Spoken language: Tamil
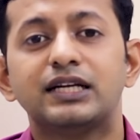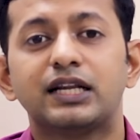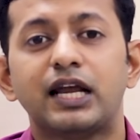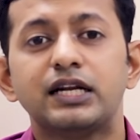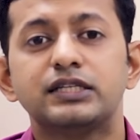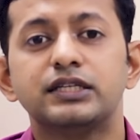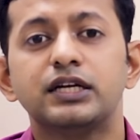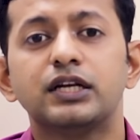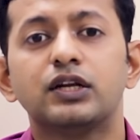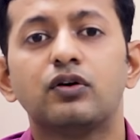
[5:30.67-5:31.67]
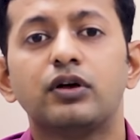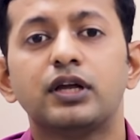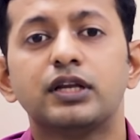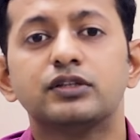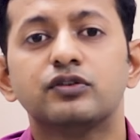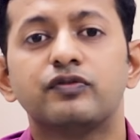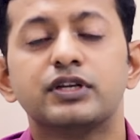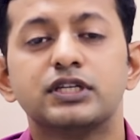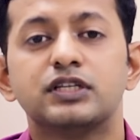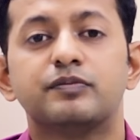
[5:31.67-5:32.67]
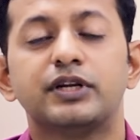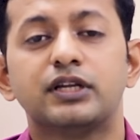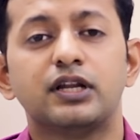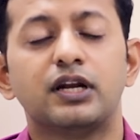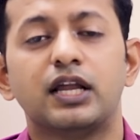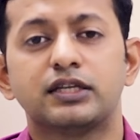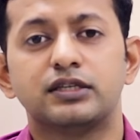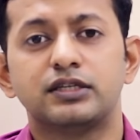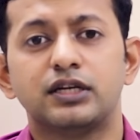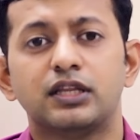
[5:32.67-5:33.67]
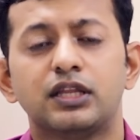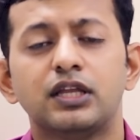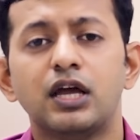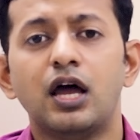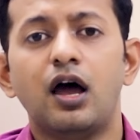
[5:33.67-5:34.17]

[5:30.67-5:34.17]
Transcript: டிரான்சியன்ட் லோயர் ஈசோஃபேஜியல் ஸ்பிங்டர் ரிலாக்ஸேஷன் அதாவது